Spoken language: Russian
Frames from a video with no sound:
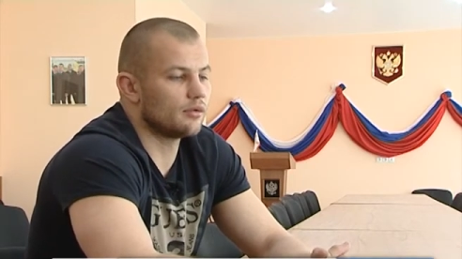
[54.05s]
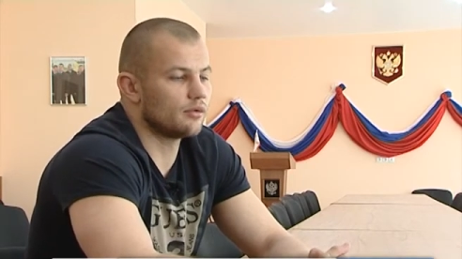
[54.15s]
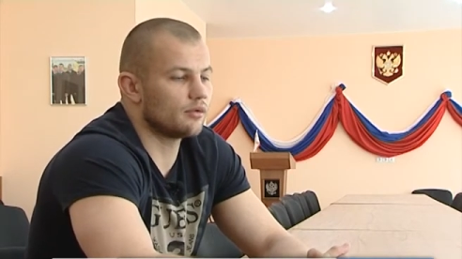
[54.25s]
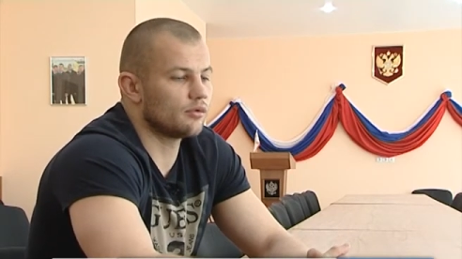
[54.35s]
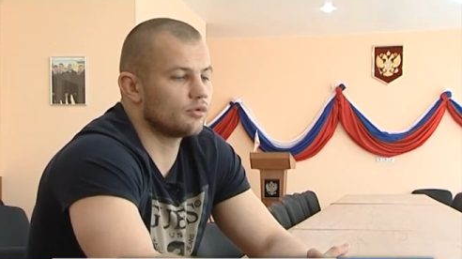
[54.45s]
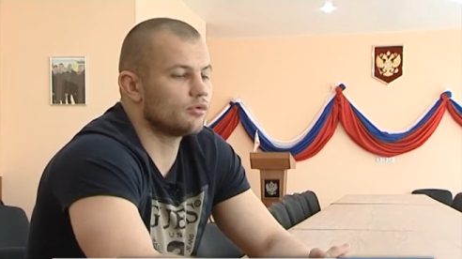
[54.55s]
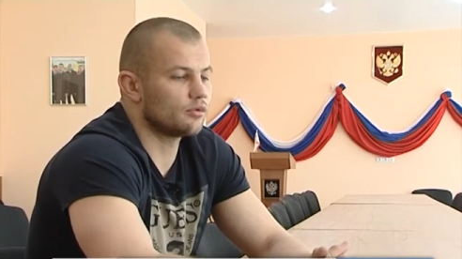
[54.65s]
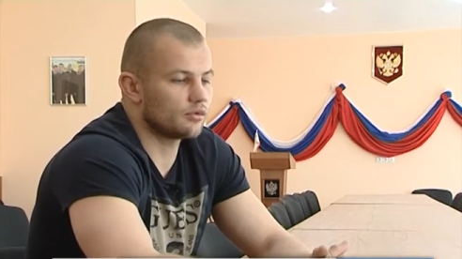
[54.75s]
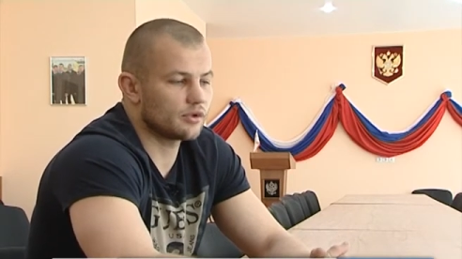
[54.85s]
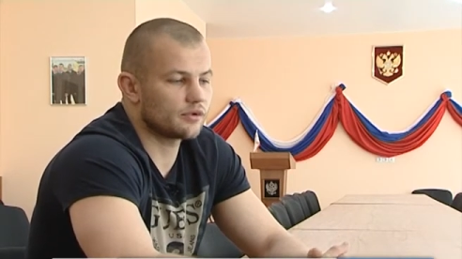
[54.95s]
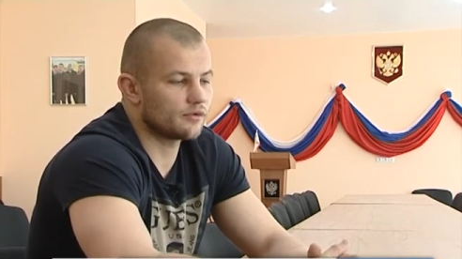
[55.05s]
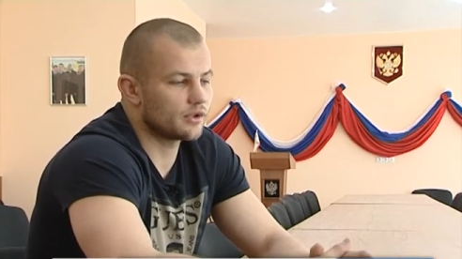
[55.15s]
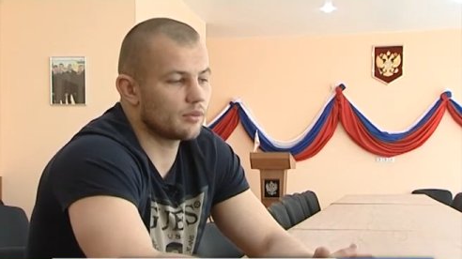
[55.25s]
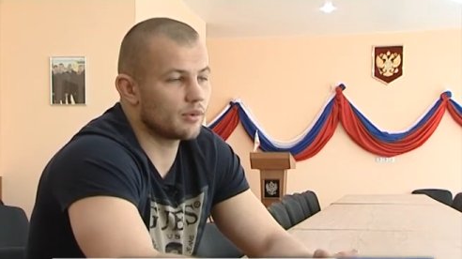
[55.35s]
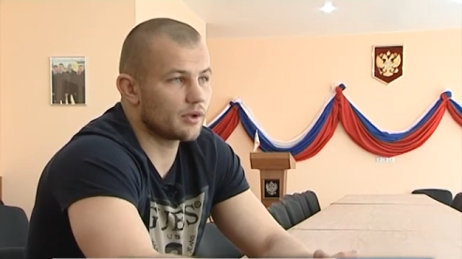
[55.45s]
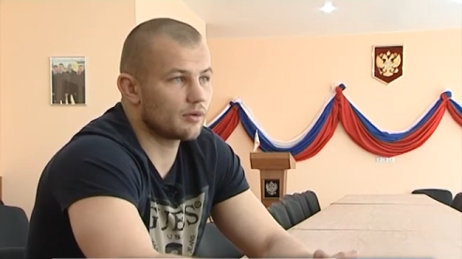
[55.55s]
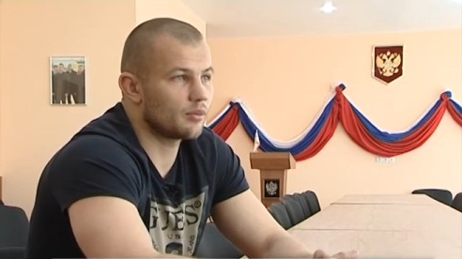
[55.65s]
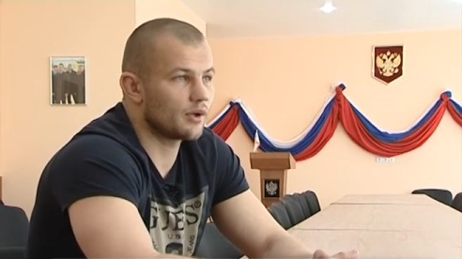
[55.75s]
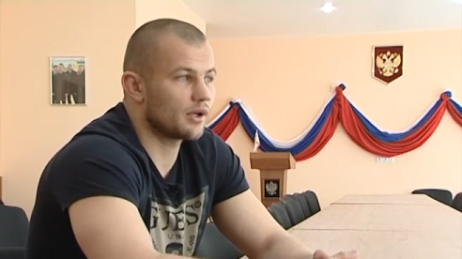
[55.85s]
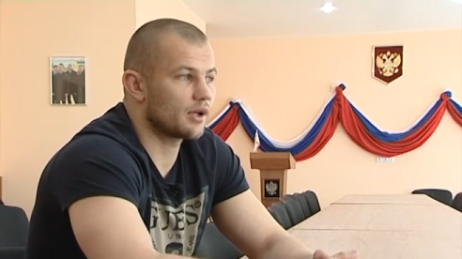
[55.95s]
Ну, вот, но у нас все первые
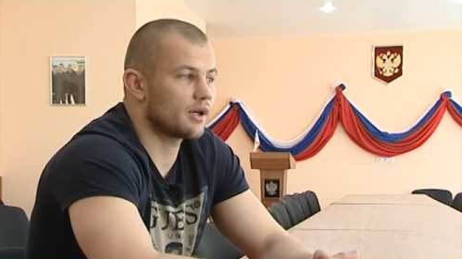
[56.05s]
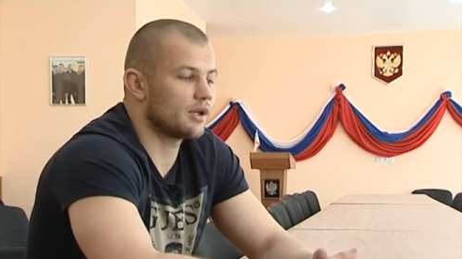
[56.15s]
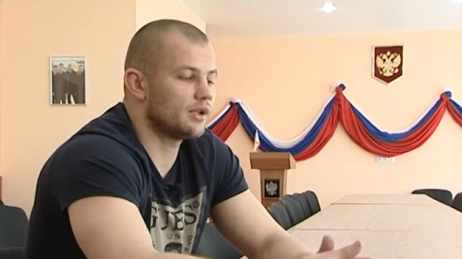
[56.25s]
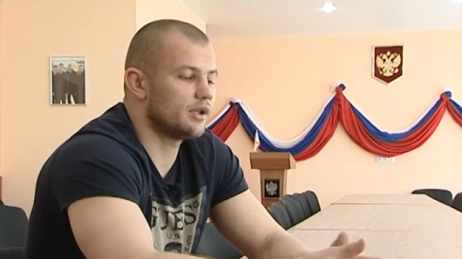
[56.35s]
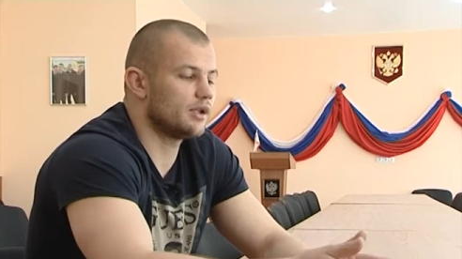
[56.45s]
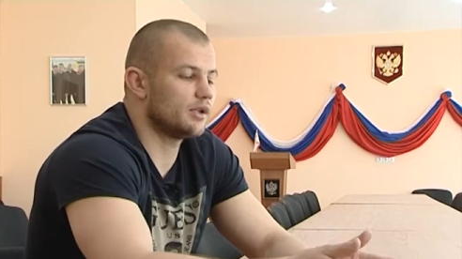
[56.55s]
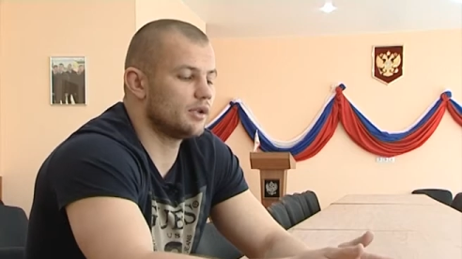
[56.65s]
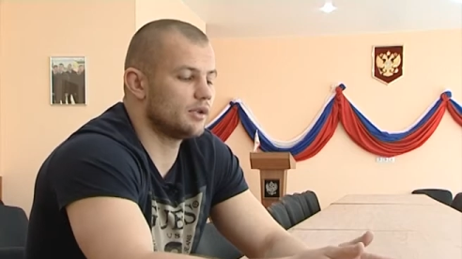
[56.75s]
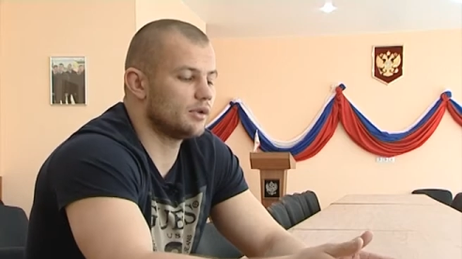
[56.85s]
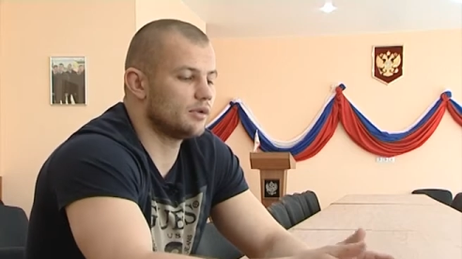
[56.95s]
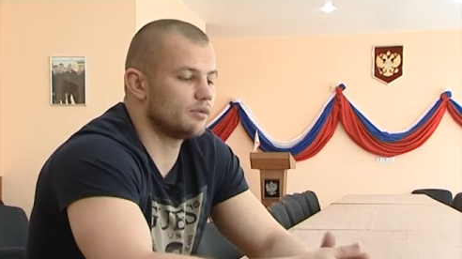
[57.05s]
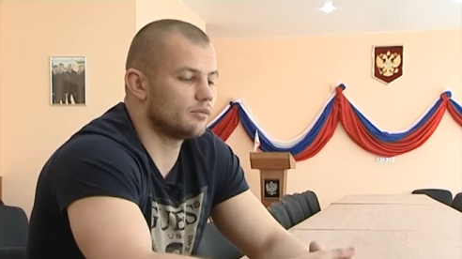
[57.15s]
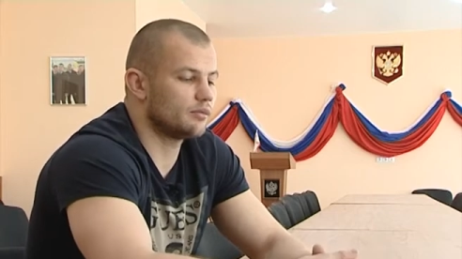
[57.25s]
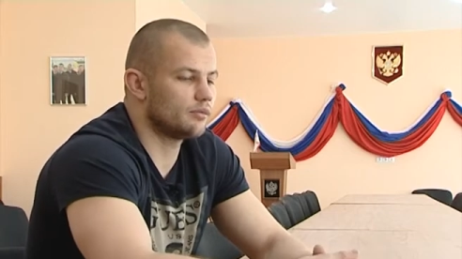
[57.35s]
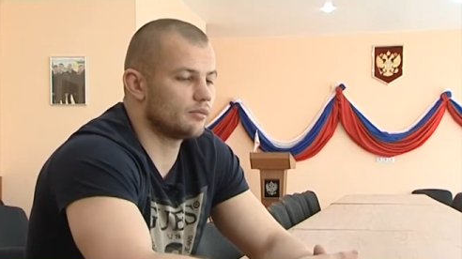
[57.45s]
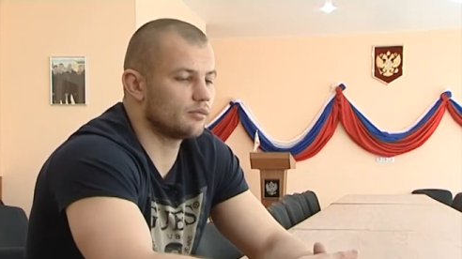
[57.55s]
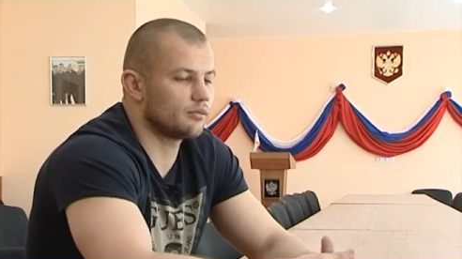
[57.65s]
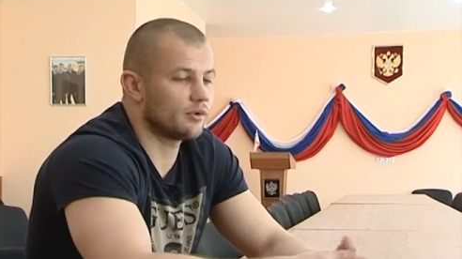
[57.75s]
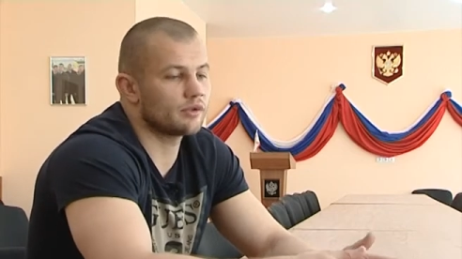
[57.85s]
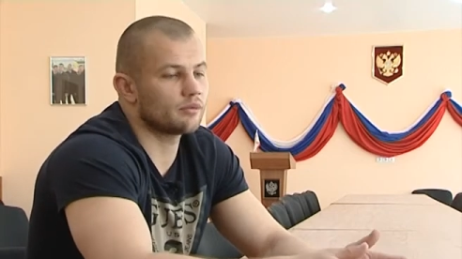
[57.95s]
приехали и
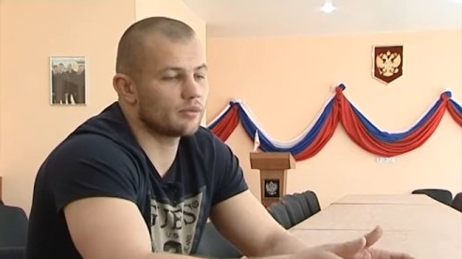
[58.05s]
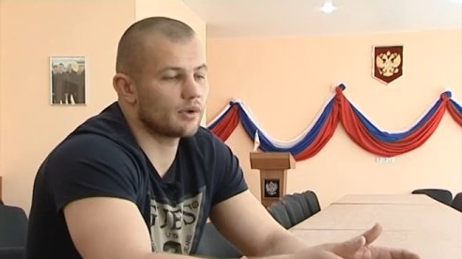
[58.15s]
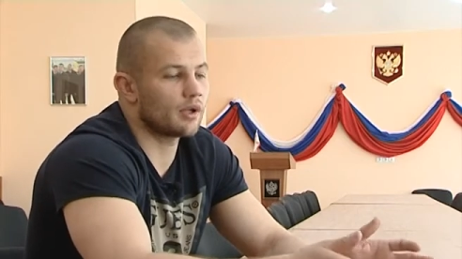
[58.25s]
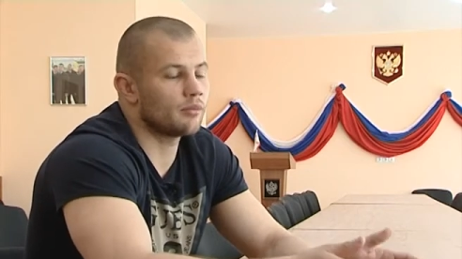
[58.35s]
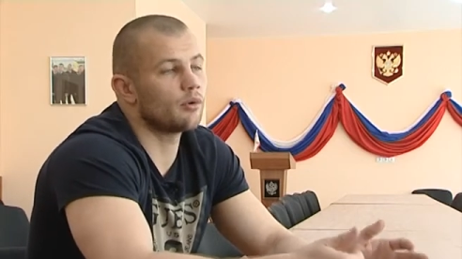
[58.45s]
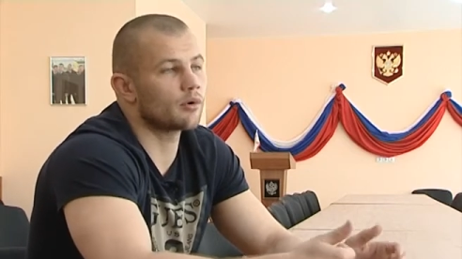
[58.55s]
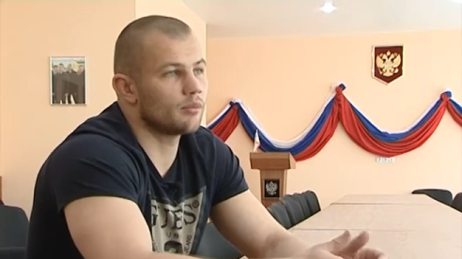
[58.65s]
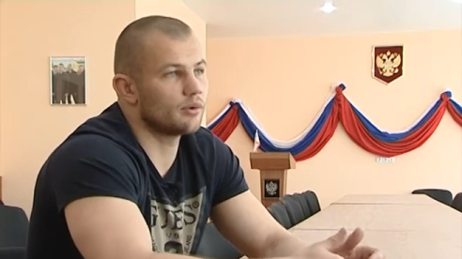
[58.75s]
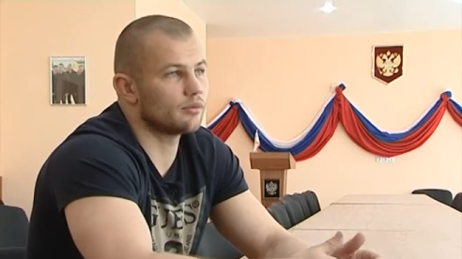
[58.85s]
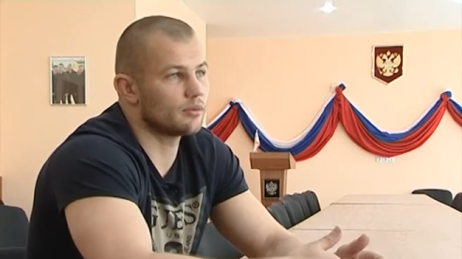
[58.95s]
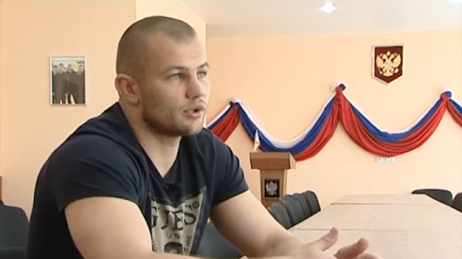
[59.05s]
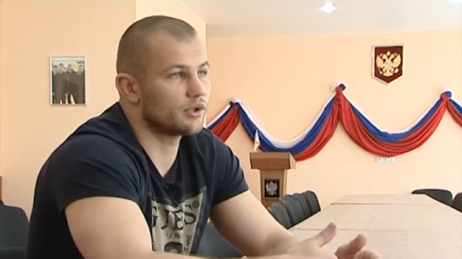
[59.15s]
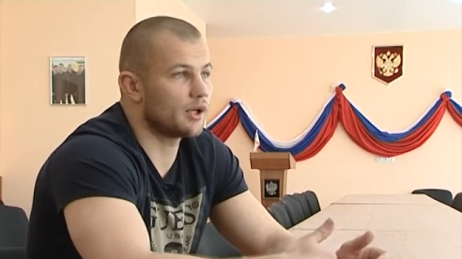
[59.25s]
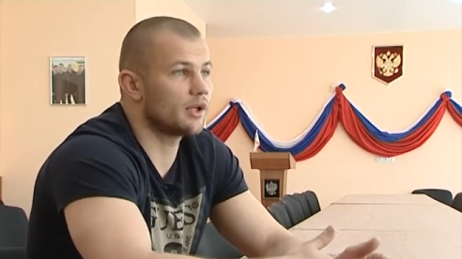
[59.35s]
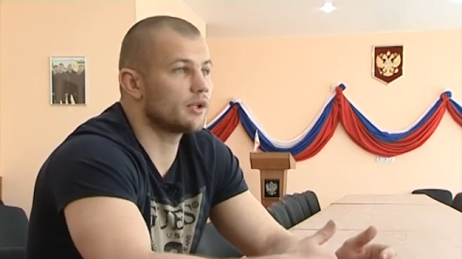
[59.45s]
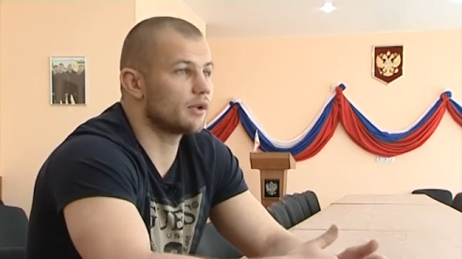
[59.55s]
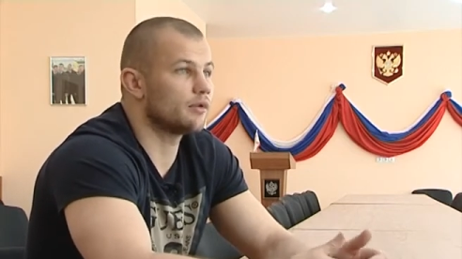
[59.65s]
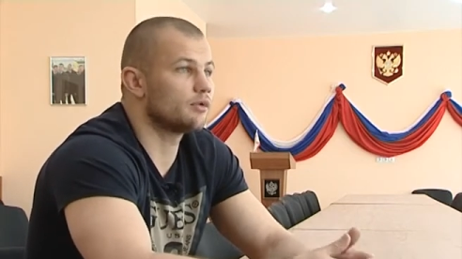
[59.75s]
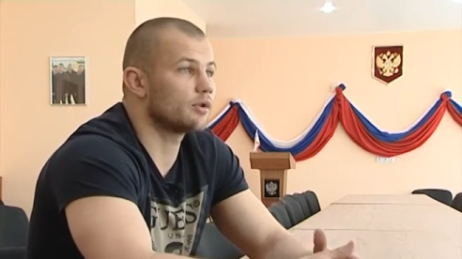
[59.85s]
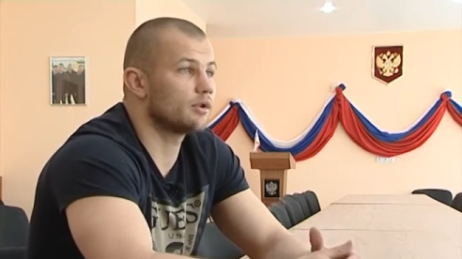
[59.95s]
у нас отбор был вообще-то
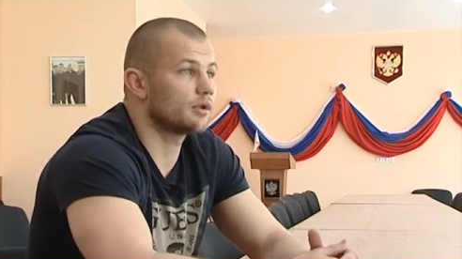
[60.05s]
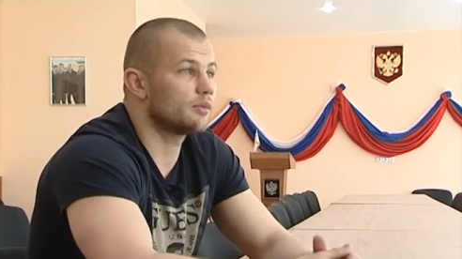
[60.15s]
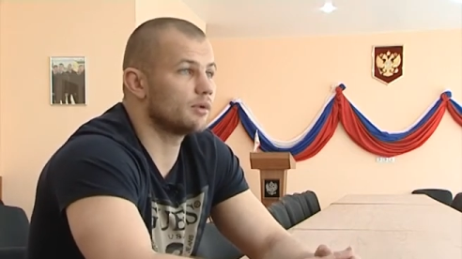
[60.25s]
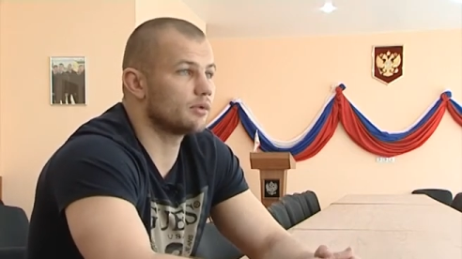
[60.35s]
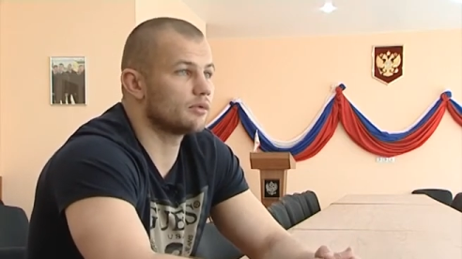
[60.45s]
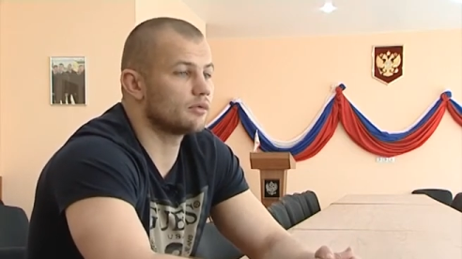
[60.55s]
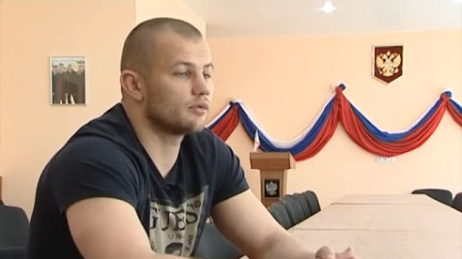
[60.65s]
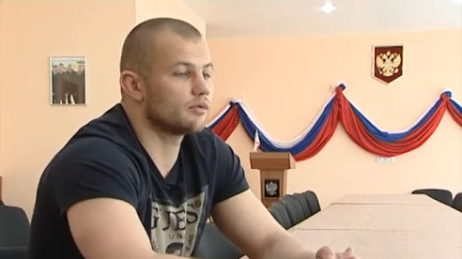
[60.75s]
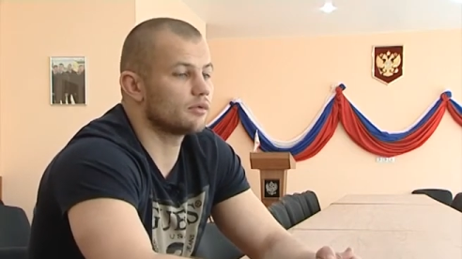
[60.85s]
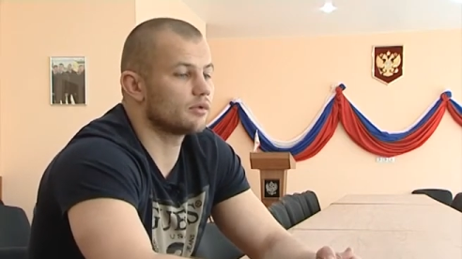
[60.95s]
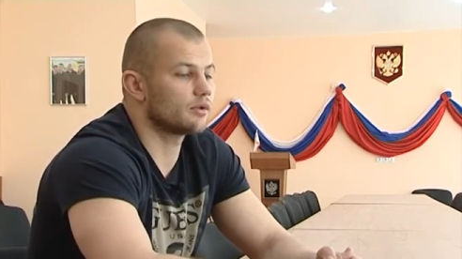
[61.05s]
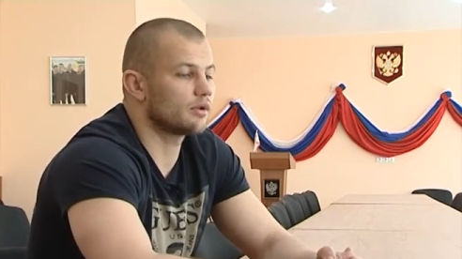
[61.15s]
рейтинговый турнир был, ну, вот,